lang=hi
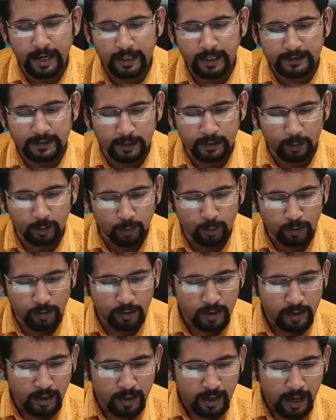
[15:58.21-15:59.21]
आईसी टू
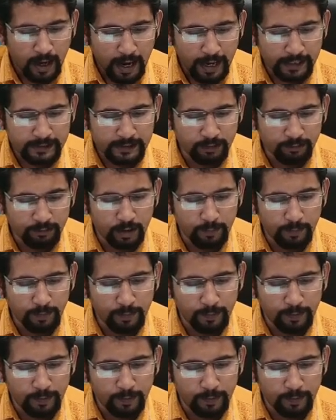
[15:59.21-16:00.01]
आईसी वन पे मैं